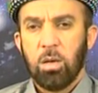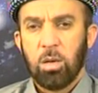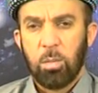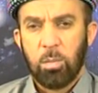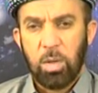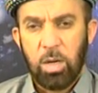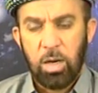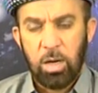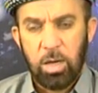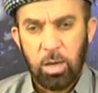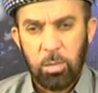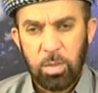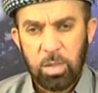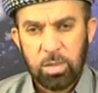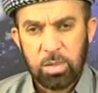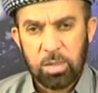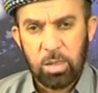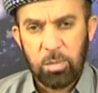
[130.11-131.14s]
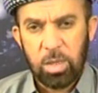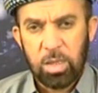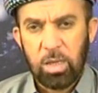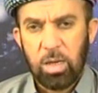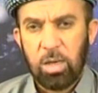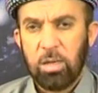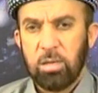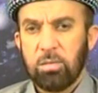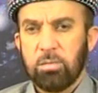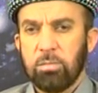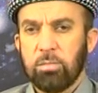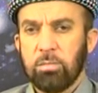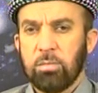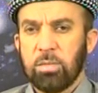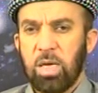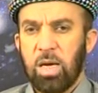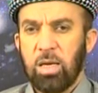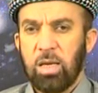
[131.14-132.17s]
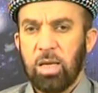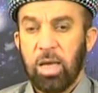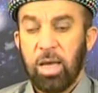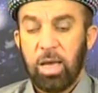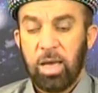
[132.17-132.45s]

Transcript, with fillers: رب العالمين صمد يعني